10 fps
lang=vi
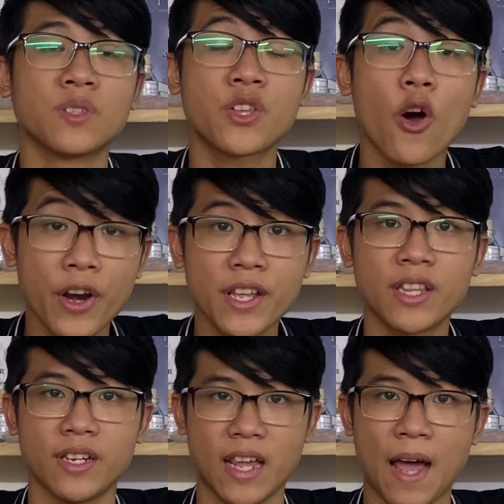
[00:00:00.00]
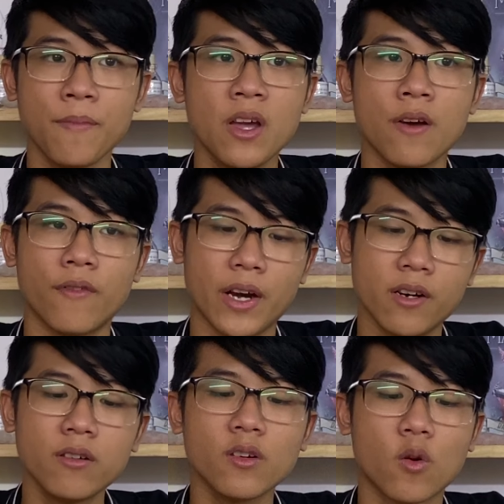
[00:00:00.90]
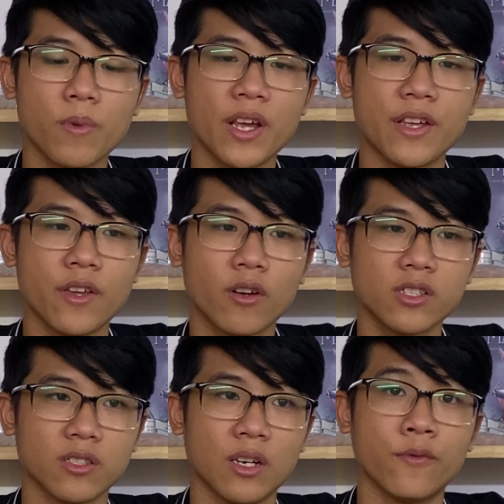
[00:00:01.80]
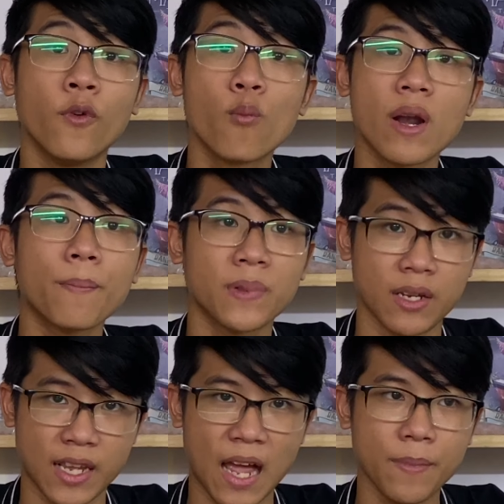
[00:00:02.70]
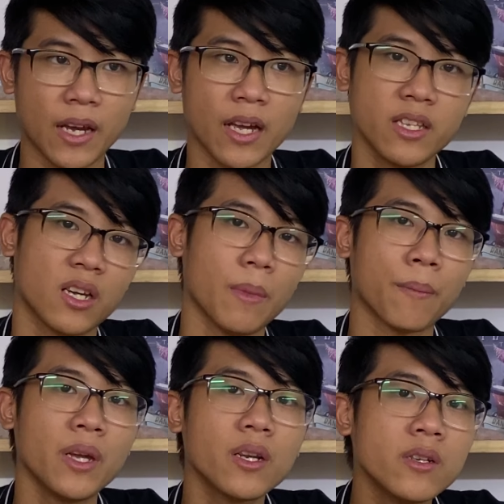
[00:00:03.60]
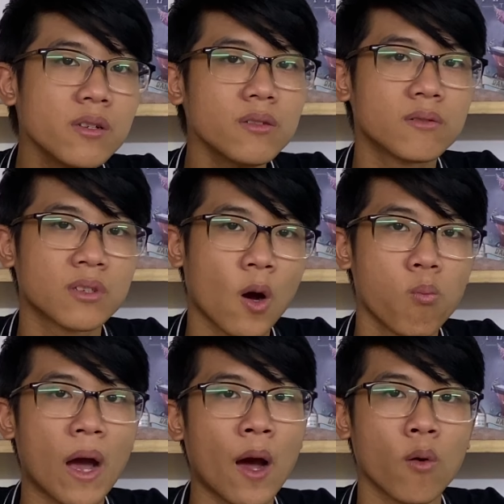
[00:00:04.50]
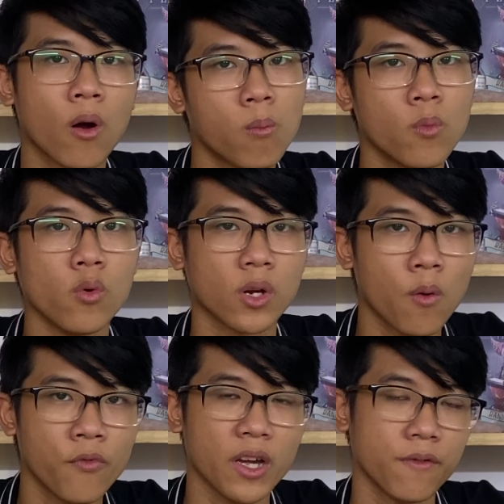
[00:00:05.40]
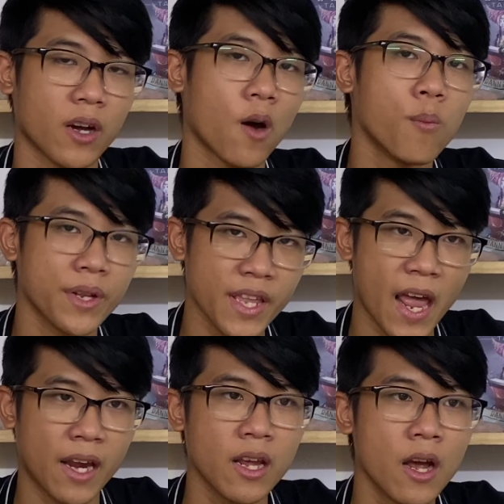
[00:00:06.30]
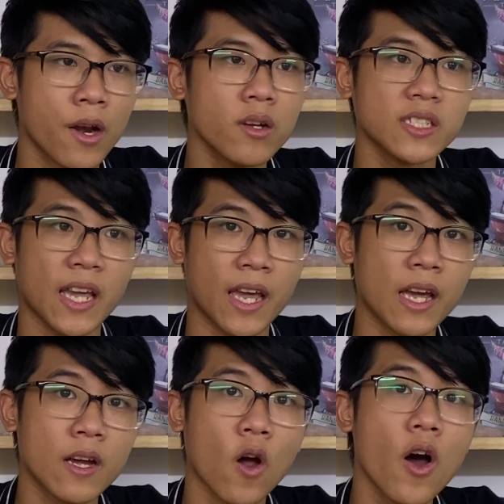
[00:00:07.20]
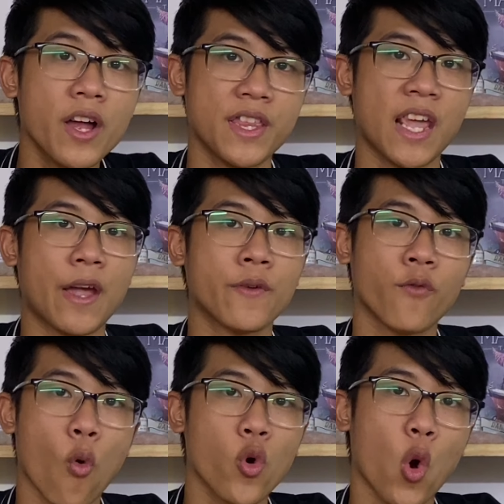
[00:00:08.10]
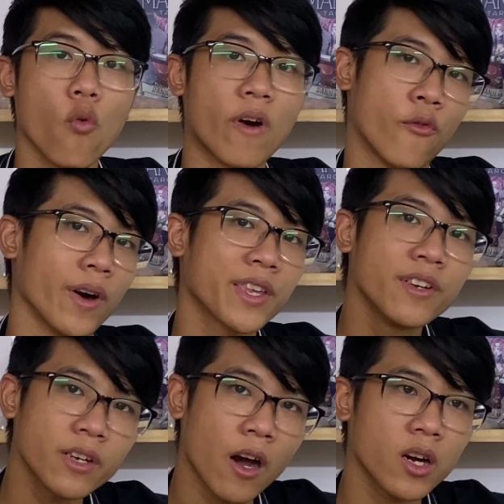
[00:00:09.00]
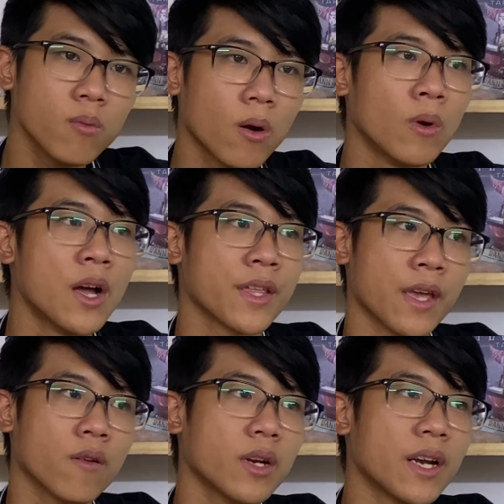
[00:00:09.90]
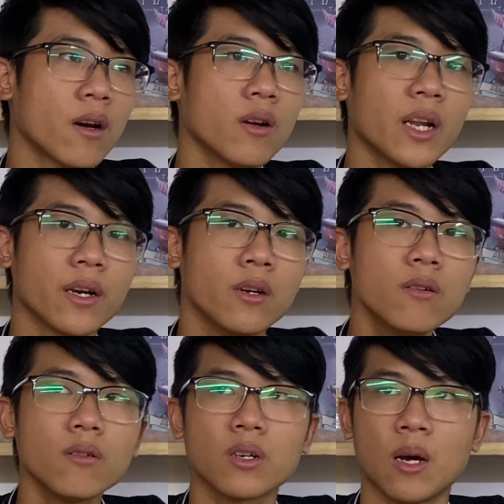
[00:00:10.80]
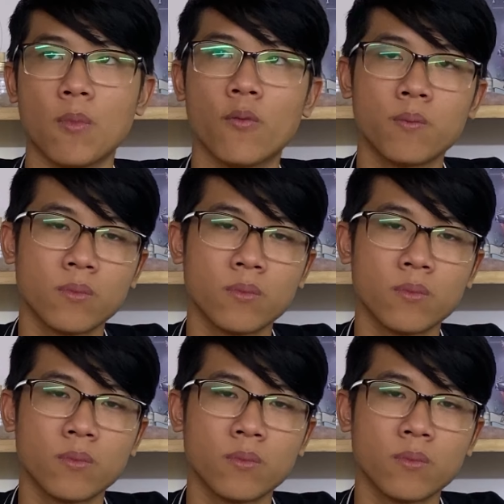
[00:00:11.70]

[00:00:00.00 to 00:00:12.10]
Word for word: cho đi tình cảm. Và nước nó cũng thể hiện cho cái sự là vun đắp tình cảm bạn ha. Như các bạn biết, nước không màu, không mùi, không vị và không hình dạng. Nó sẽ có hình dạng phụ thuộc vào vật chứa nó, đúng không? Vậy có thể nói là nước là một